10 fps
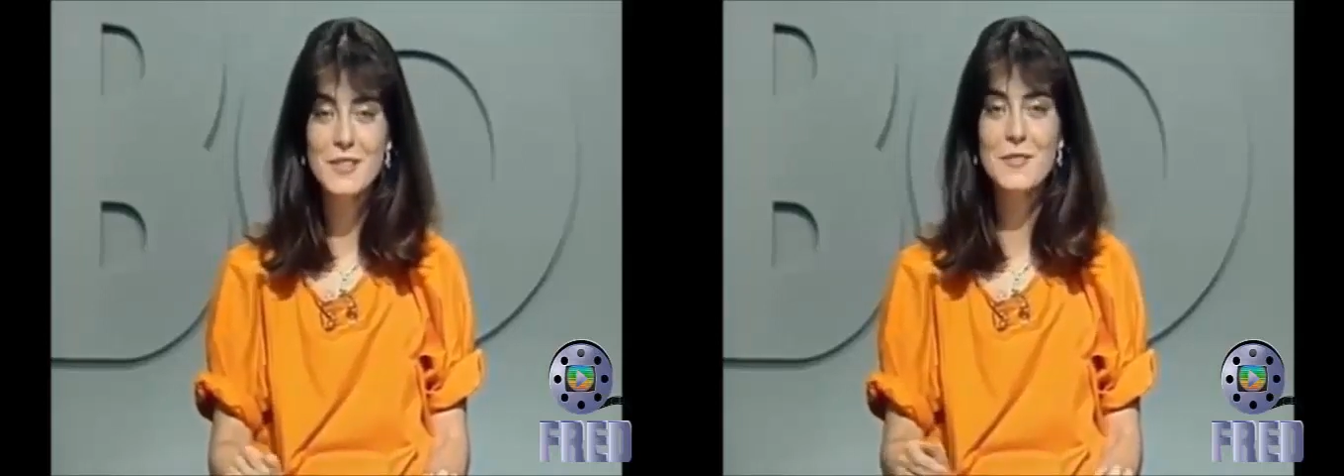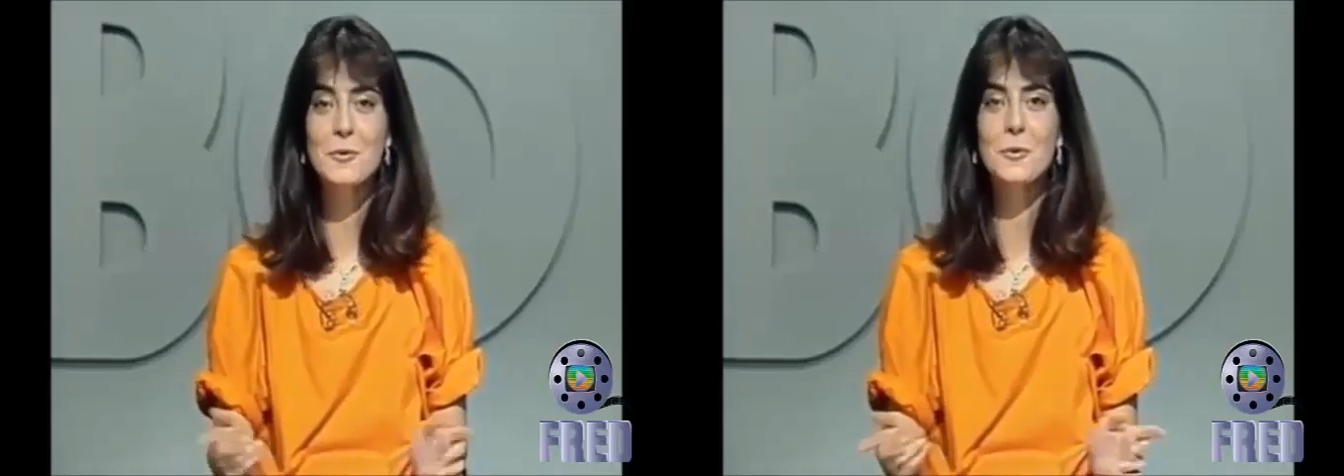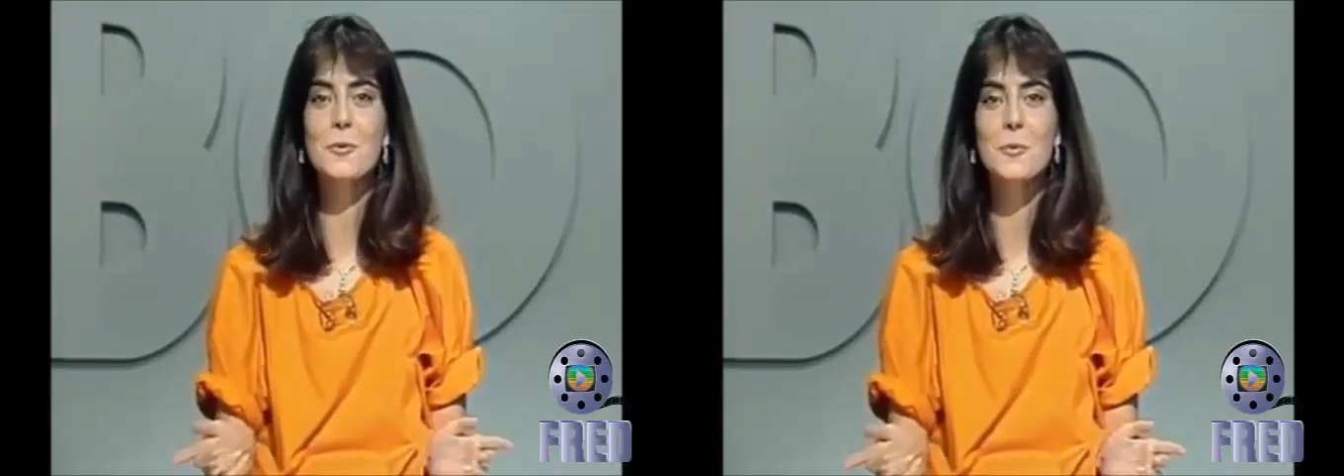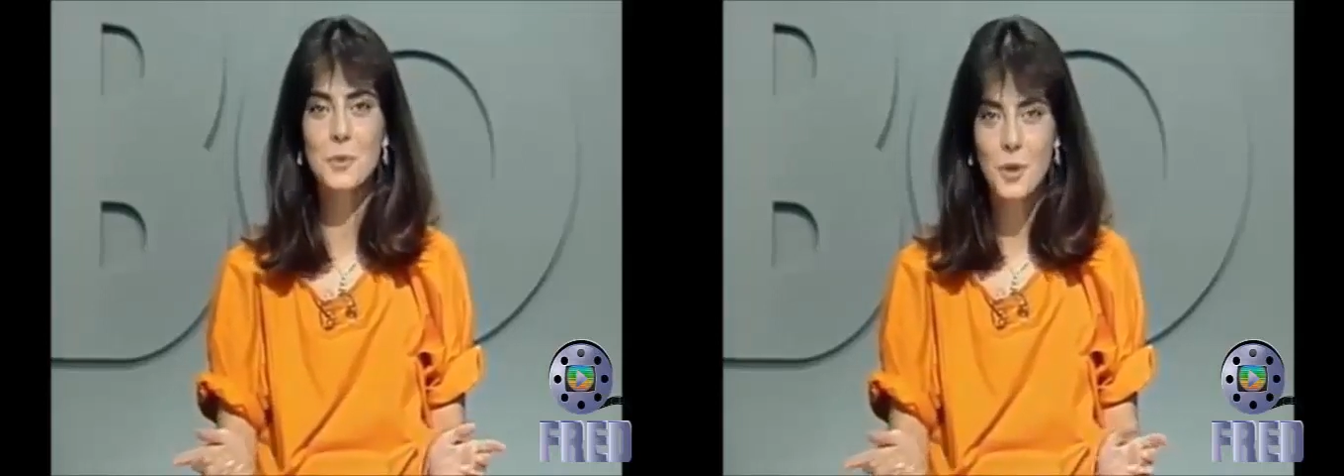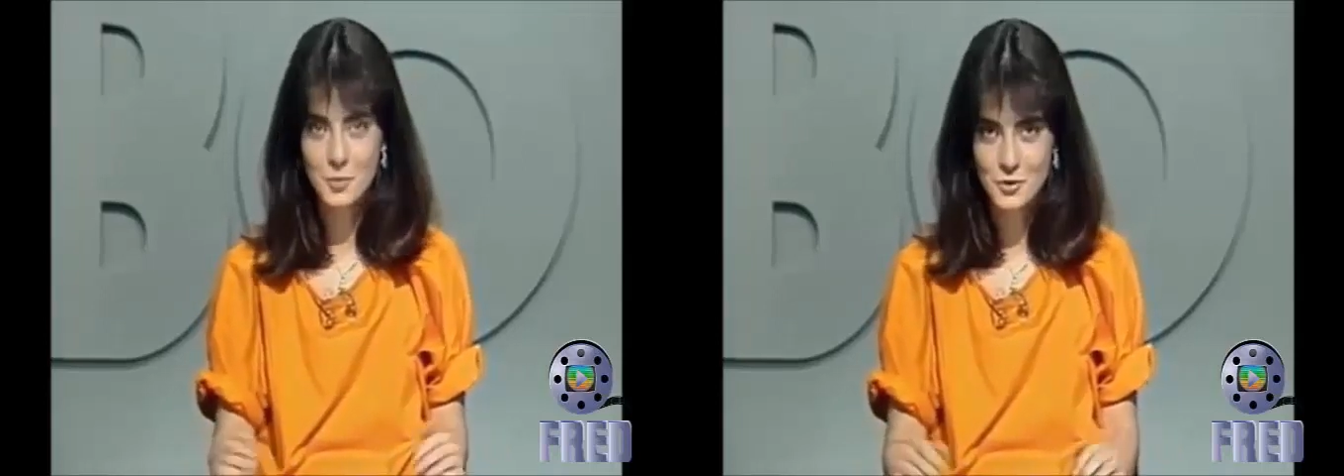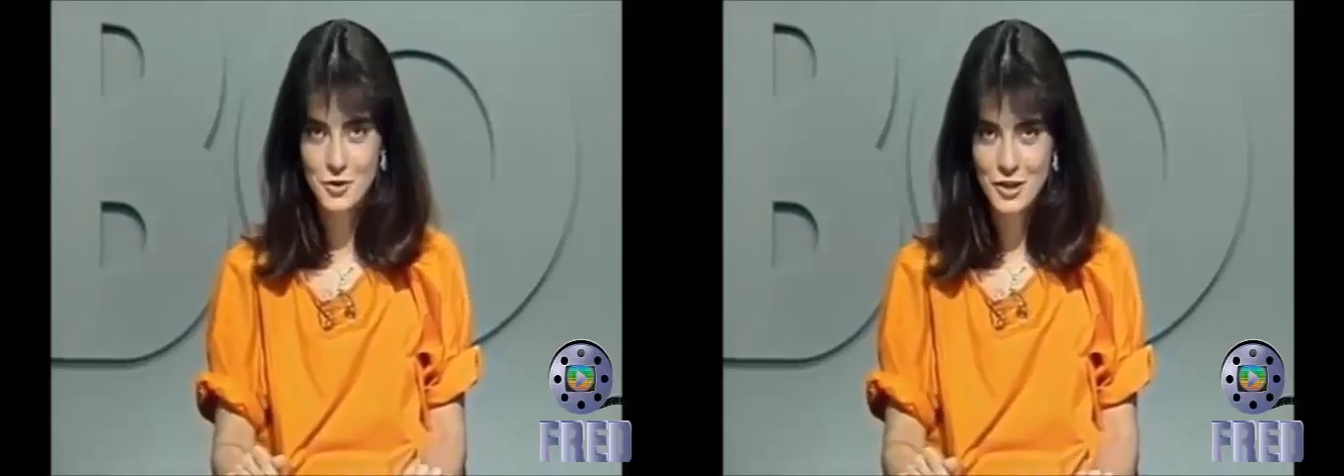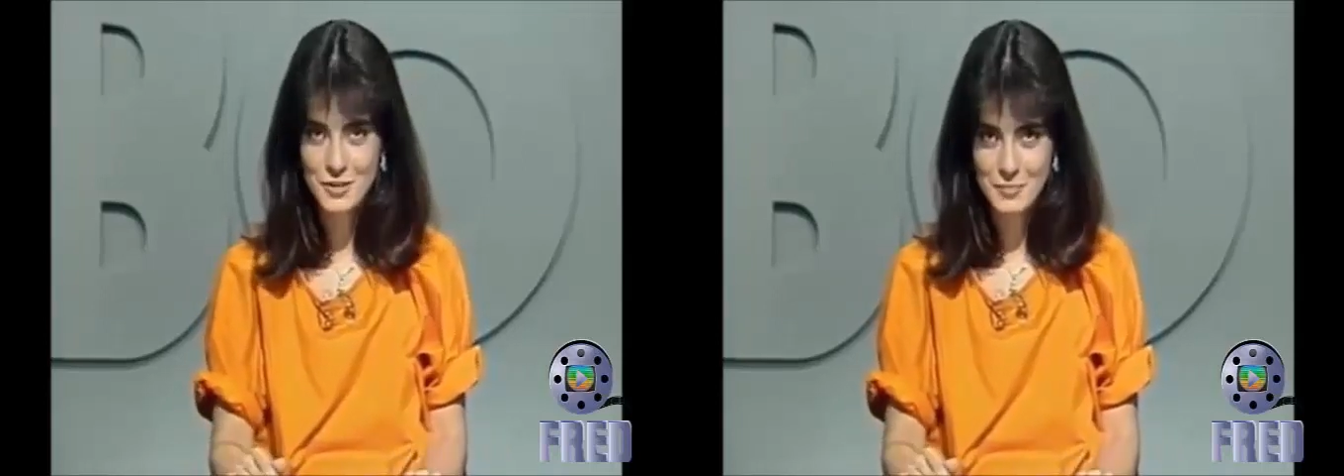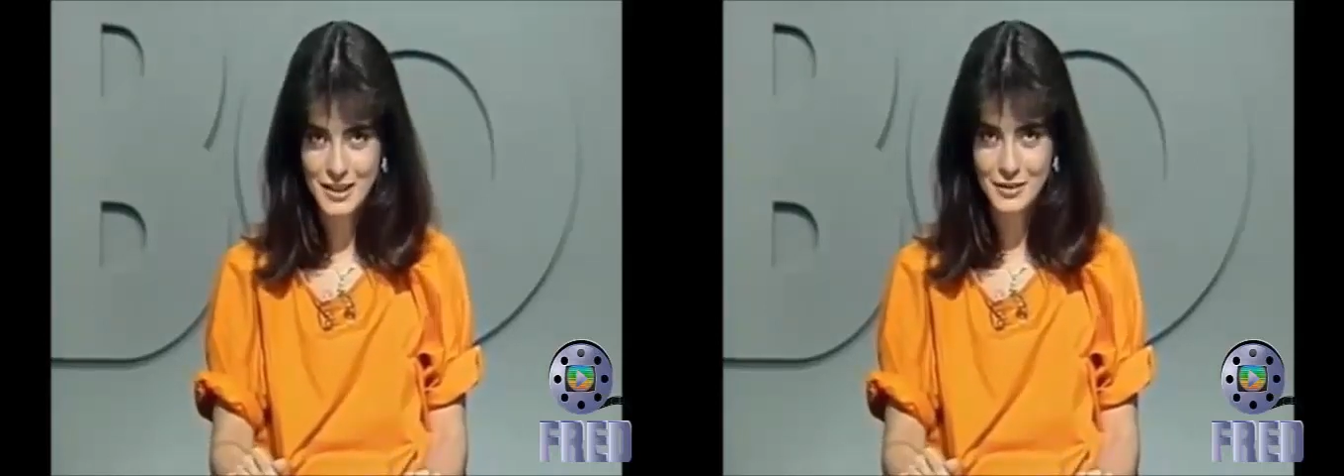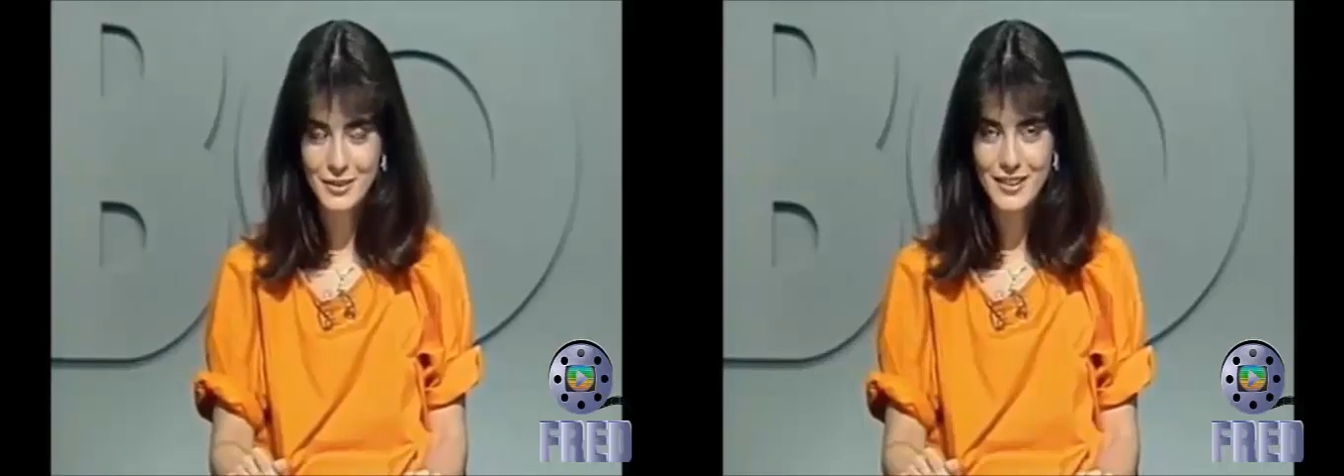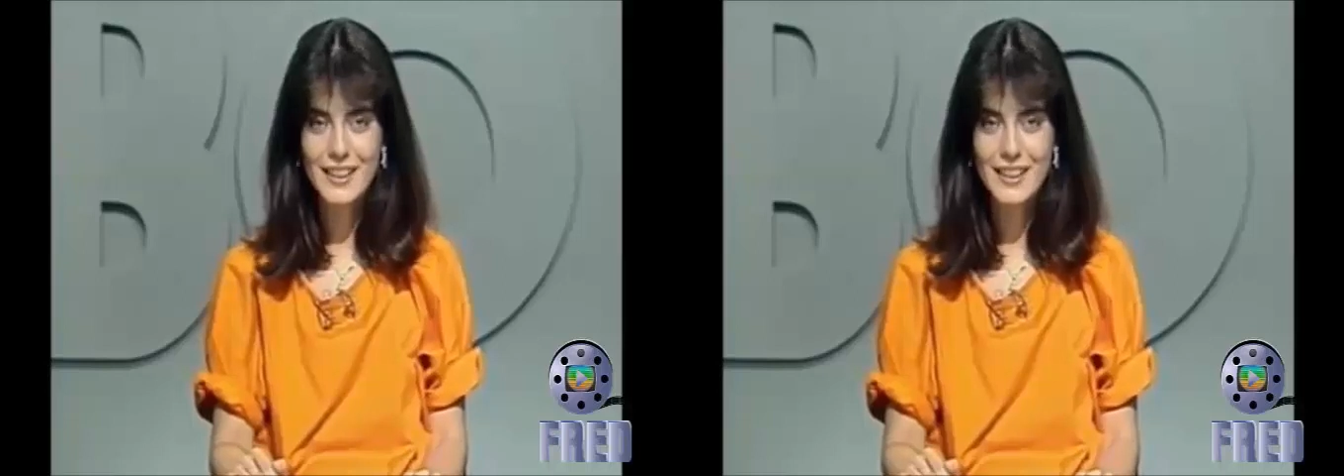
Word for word: segundo o próprio Jorge Amado.